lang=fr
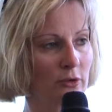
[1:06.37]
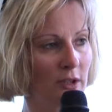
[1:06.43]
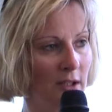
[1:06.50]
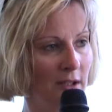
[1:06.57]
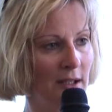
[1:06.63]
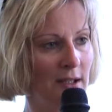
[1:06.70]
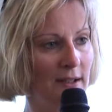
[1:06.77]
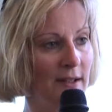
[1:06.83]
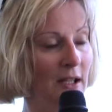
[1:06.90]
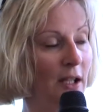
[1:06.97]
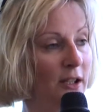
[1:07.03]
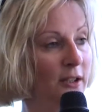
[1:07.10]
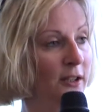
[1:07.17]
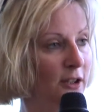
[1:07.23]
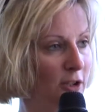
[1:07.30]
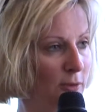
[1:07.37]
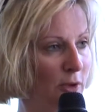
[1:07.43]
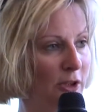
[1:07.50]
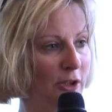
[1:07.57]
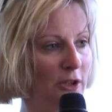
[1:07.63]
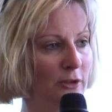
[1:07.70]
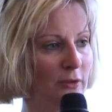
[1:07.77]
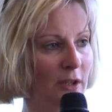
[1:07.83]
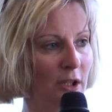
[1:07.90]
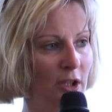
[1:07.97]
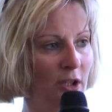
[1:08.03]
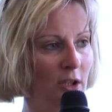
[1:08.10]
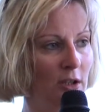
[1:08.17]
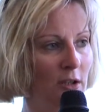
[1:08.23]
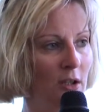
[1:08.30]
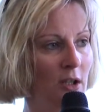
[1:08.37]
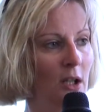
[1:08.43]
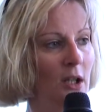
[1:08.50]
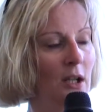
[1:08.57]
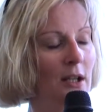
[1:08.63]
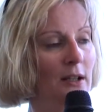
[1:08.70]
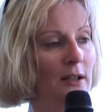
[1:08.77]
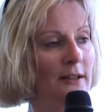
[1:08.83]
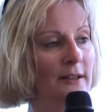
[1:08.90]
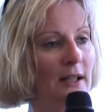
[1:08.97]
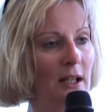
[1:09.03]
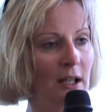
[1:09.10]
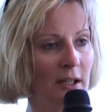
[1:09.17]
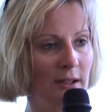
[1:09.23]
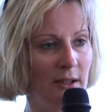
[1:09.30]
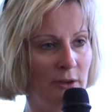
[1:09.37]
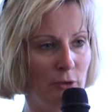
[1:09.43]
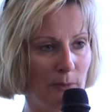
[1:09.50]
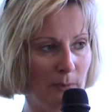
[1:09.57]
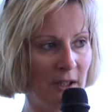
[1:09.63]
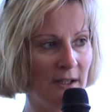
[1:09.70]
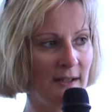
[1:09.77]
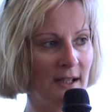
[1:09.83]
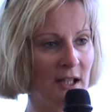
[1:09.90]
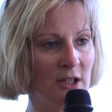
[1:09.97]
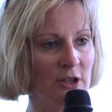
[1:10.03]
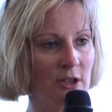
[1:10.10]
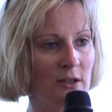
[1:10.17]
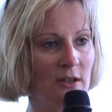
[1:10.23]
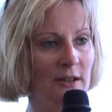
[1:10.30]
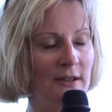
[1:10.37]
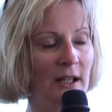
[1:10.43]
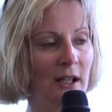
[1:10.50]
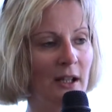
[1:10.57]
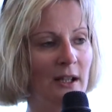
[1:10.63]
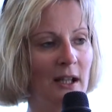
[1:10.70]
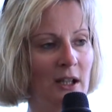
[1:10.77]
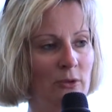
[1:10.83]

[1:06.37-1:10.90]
se voir, puisque vous êtes en entreprise et que vous avez